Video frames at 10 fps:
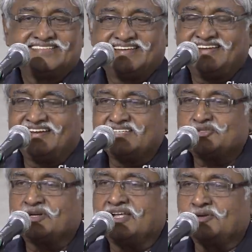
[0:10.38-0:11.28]
சரியாக
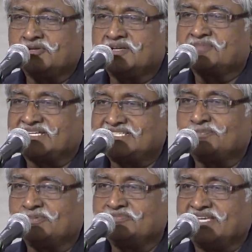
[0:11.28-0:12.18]
சொன்னால் கொஞ்சம்
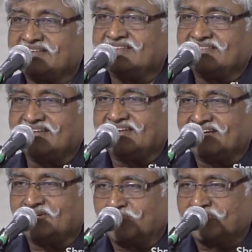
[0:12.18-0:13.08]
கசப்பும் சேர்த்து தான்
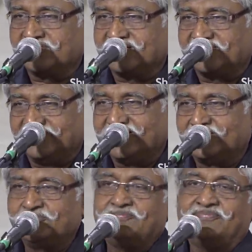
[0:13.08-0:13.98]
நீங்கள் கொடுத்திருக்க
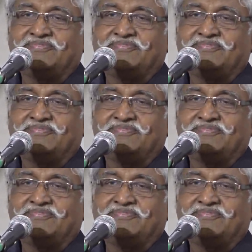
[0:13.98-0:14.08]
வேண்டும்